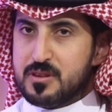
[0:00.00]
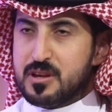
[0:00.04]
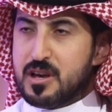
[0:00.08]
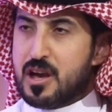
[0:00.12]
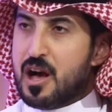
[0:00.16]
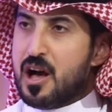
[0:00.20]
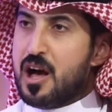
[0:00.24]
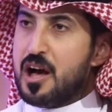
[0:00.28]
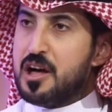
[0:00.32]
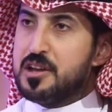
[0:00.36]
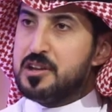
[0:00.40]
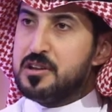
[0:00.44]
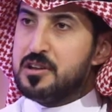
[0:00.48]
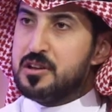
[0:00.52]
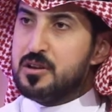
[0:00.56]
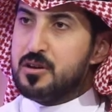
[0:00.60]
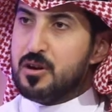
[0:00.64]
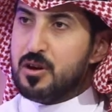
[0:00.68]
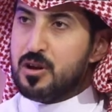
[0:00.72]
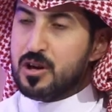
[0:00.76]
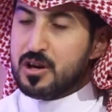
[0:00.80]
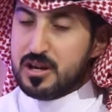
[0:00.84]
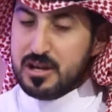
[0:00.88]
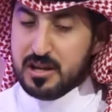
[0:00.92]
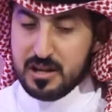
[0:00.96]
كان
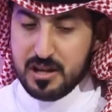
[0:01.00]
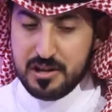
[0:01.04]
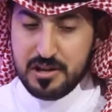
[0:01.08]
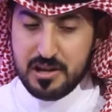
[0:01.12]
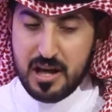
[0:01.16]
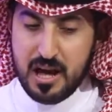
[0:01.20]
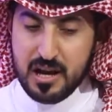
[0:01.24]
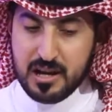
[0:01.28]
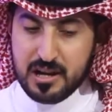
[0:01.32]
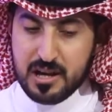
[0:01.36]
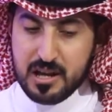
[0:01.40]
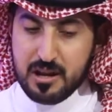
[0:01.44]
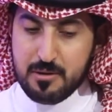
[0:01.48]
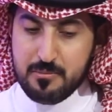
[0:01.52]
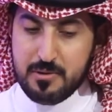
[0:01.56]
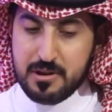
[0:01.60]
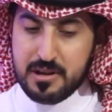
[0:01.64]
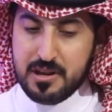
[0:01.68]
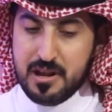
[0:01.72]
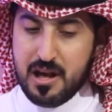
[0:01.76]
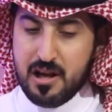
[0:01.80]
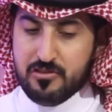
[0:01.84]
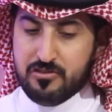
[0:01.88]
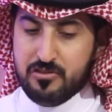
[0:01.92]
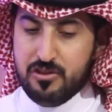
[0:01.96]
قيل ان اكرم
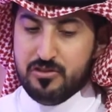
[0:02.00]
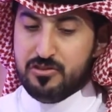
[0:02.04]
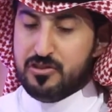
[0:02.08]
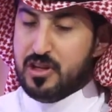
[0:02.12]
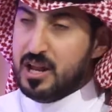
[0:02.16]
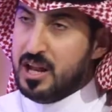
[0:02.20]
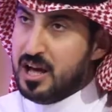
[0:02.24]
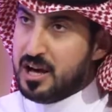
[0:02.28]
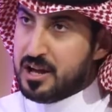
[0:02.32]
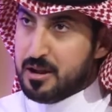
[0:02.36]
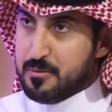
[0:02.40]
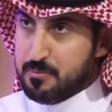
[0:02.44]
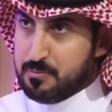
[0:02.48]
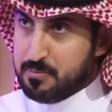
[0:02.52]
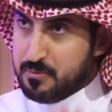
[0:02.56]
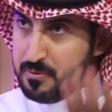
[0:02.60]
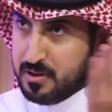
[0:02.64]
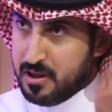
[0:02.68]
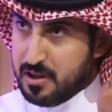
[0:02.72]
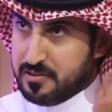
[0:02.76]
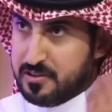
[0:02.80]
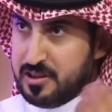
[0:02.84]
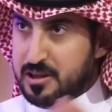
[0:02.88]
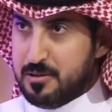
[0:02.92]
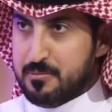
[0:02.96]
الناس عند العرب
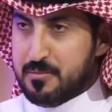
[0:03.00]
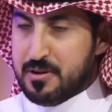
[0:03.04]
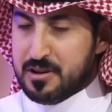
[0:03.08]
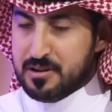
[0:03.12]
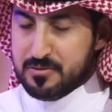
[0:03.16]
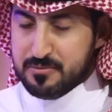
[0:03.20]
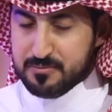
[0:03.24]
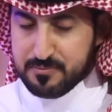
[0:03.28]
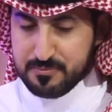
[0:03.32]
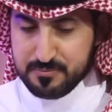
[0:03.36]
قديما